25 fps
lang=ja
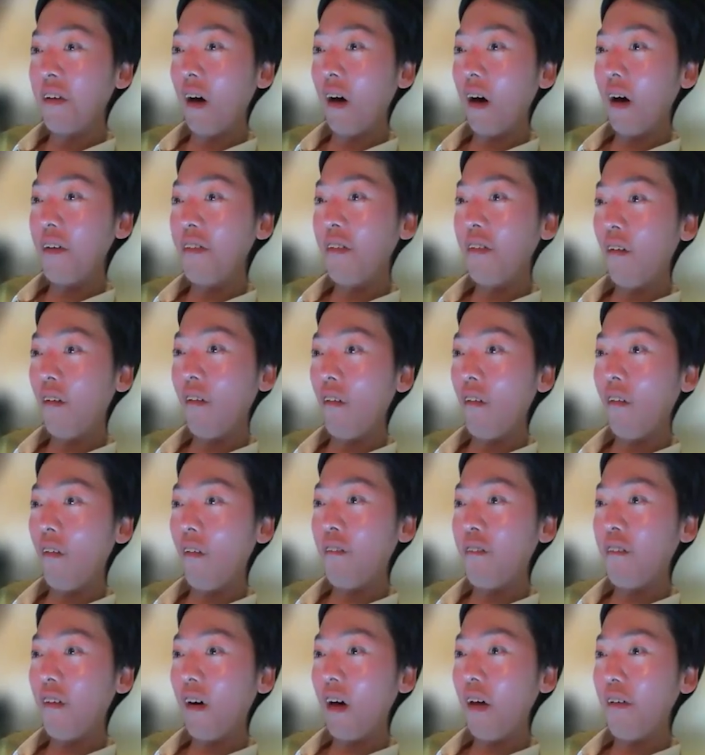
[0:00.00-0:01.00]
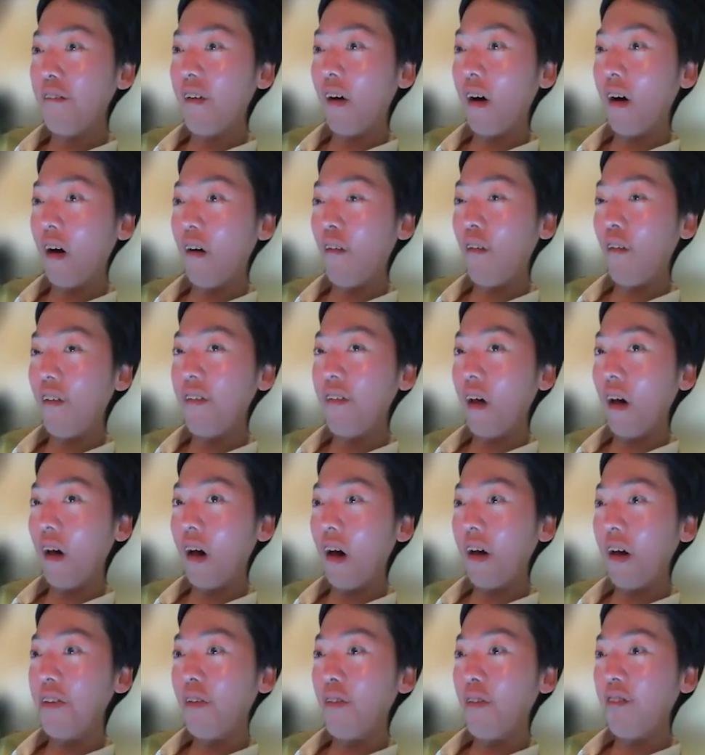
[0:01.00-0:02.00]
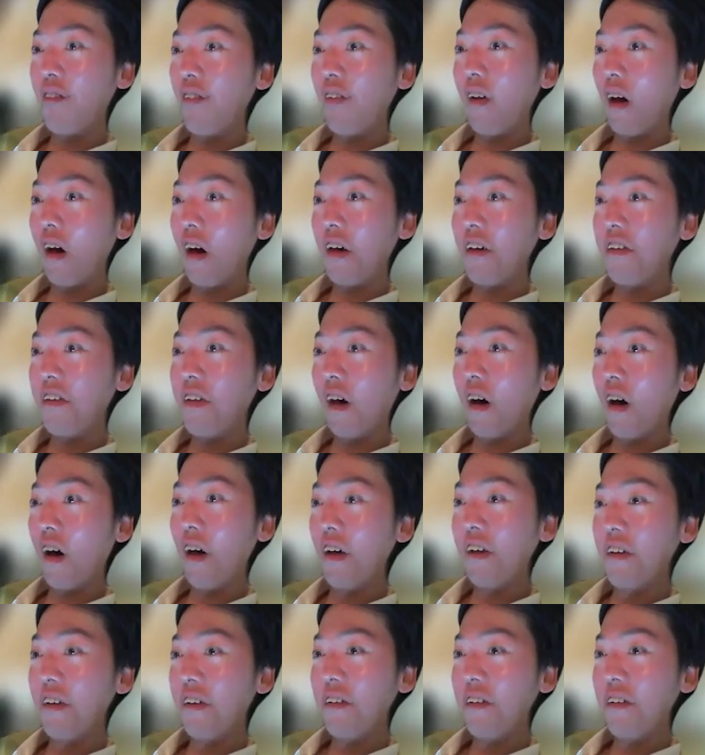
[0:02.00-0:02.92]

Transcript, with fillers: あの、まあ、今、こうやって自分で会社